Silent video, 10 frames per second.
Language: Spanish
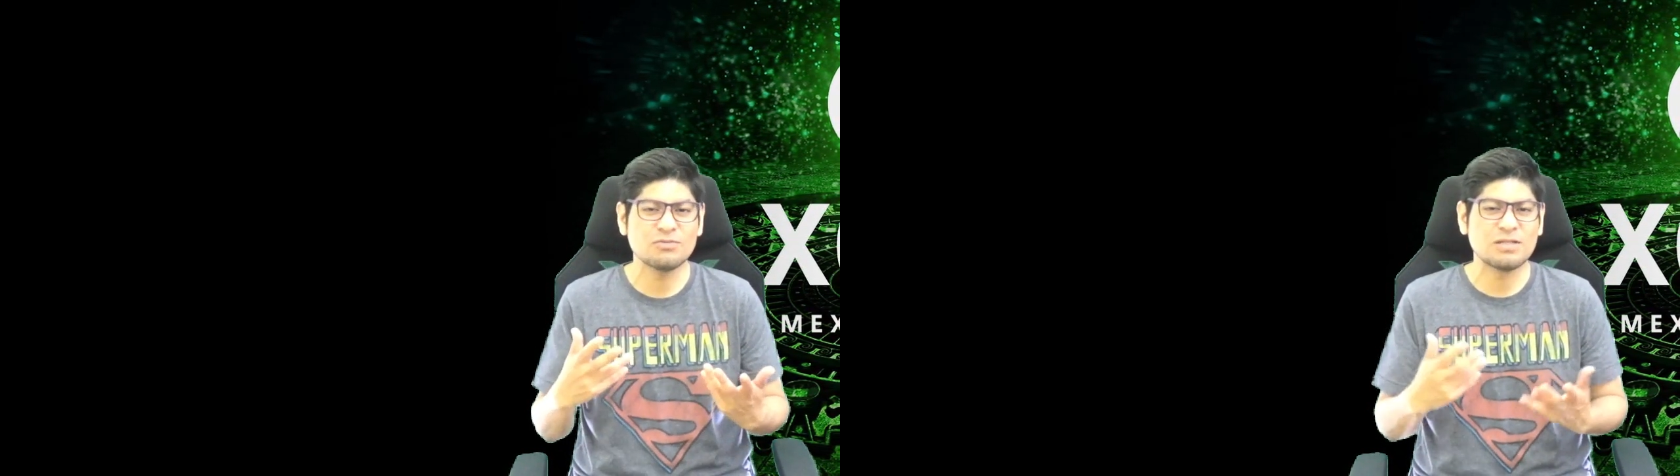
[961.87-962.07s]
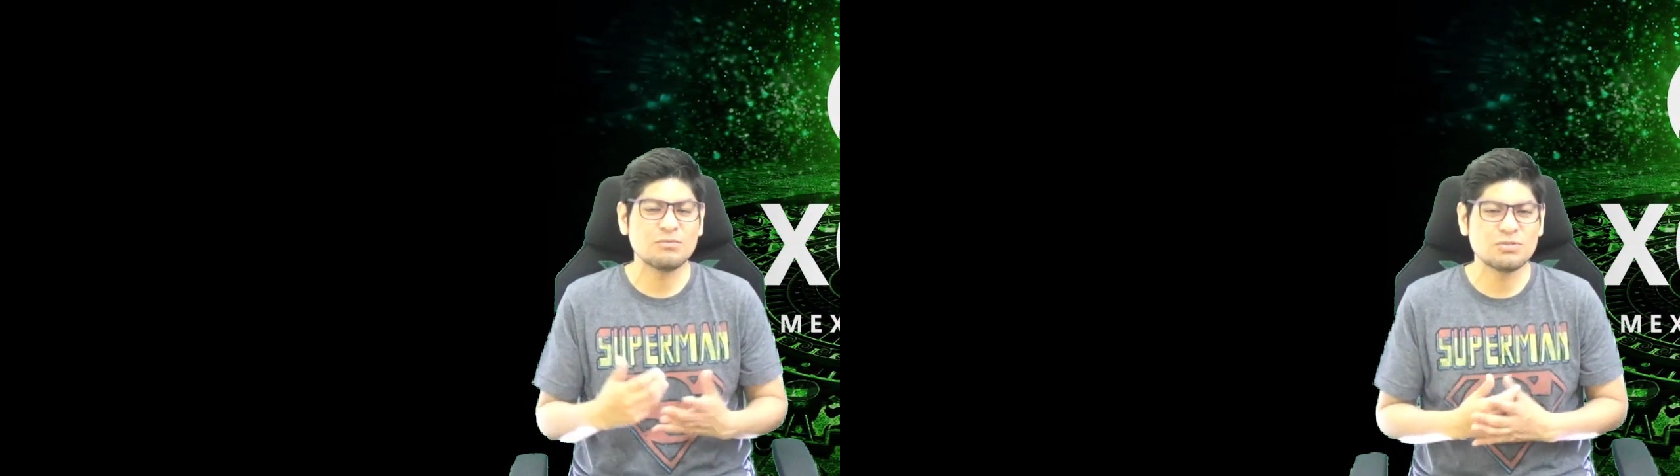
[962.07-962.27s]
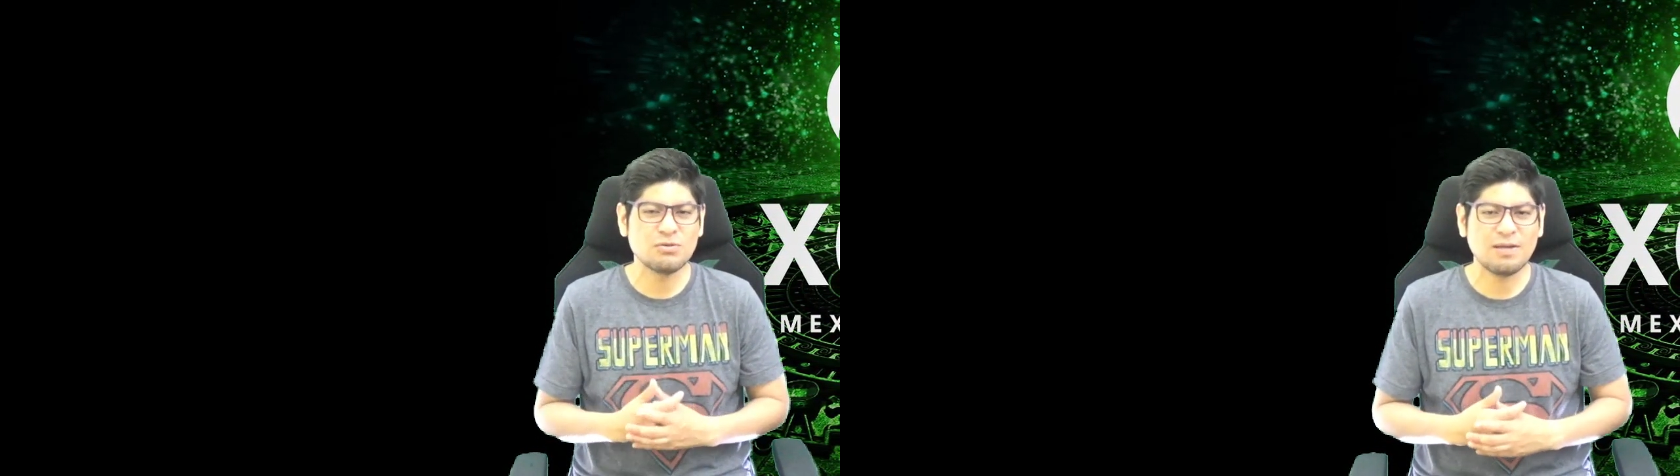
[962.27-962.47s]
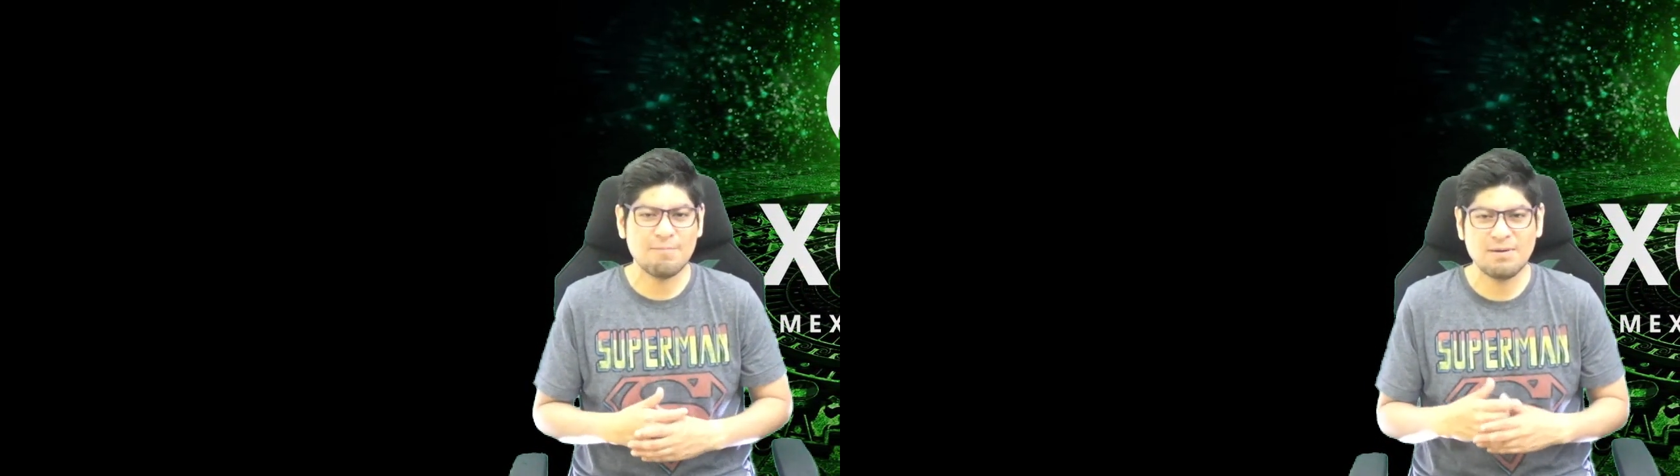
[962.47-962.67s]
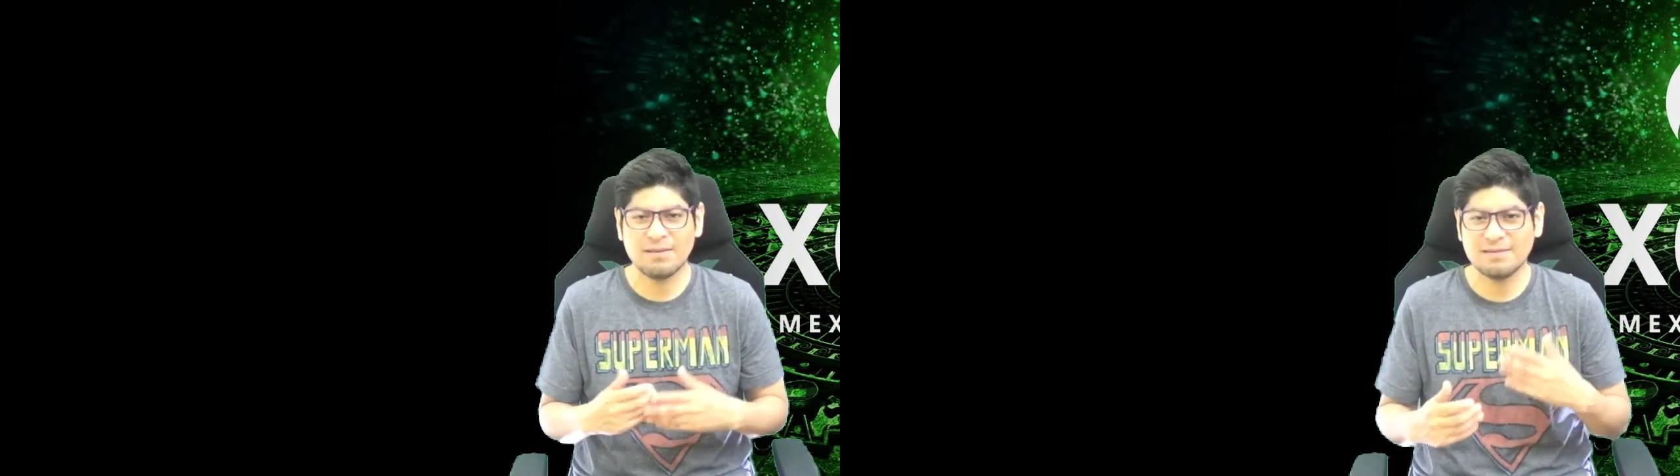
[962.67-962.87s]
los anuncios
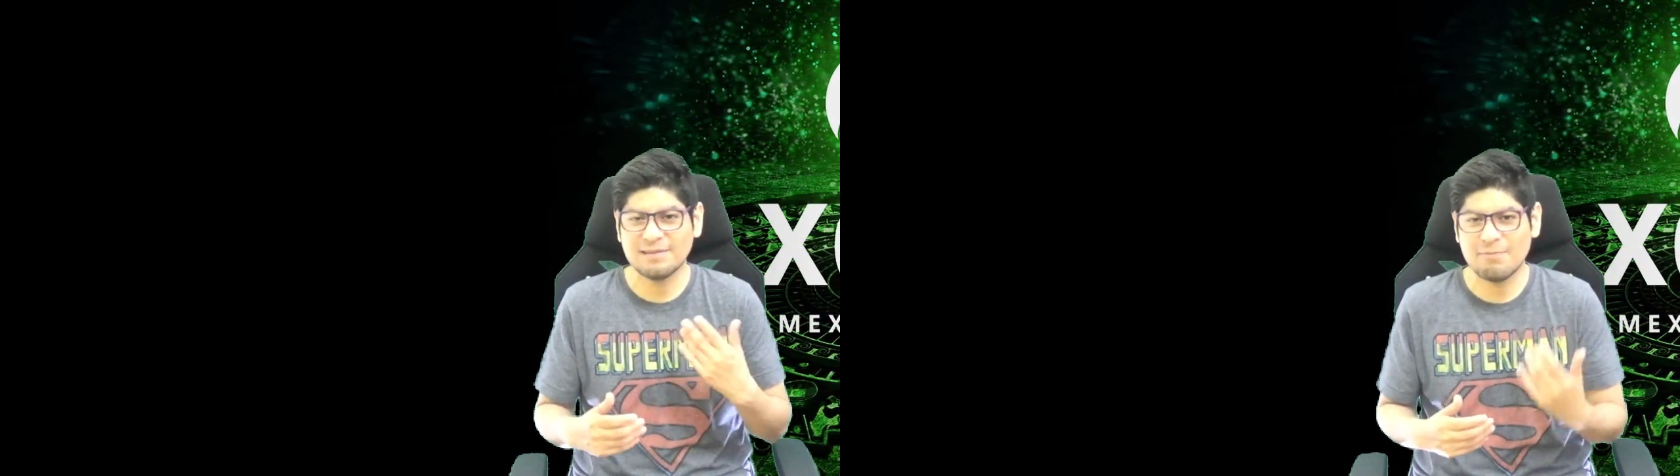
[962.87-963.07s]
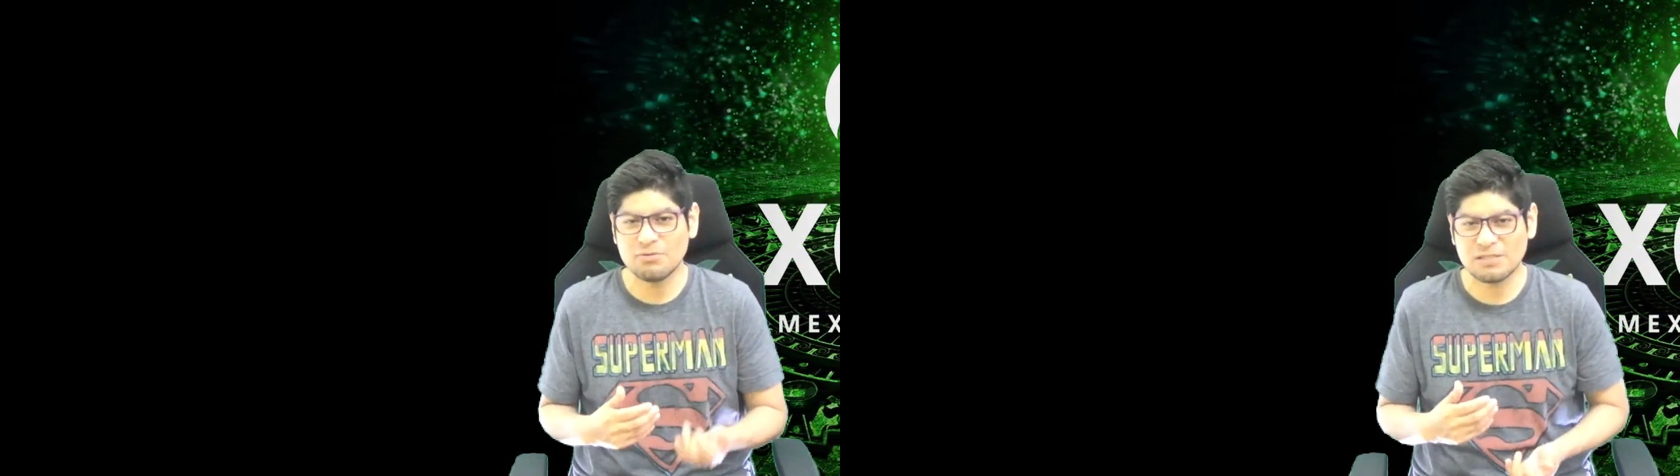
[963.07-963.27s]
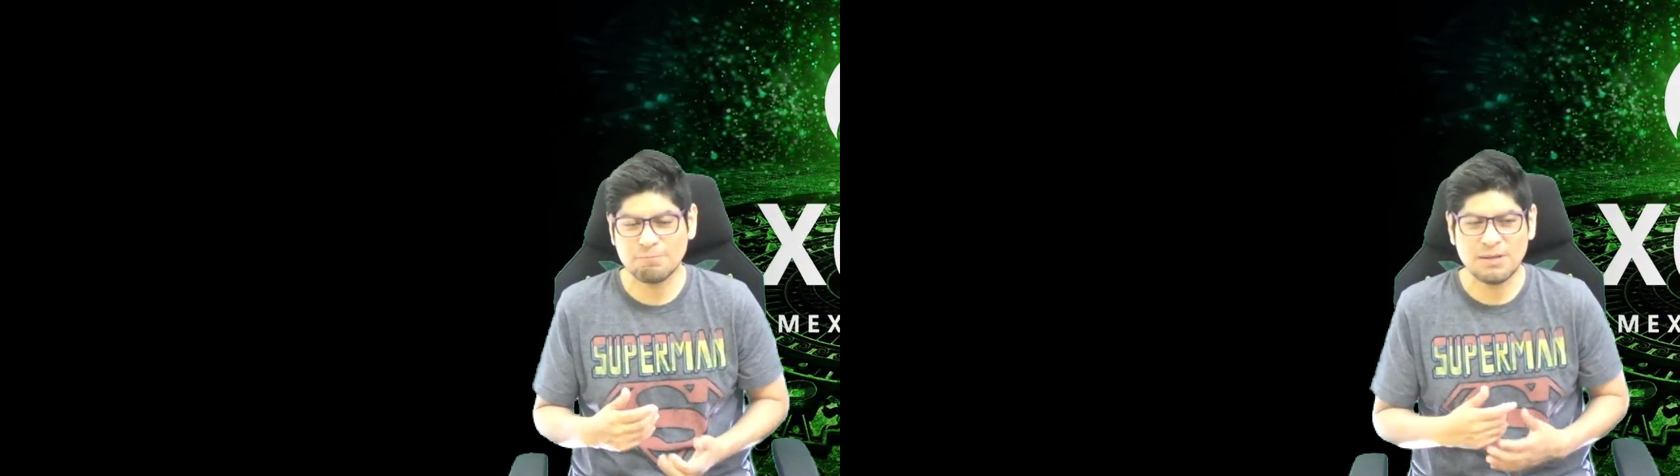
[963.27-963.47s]
que en verdad estábamos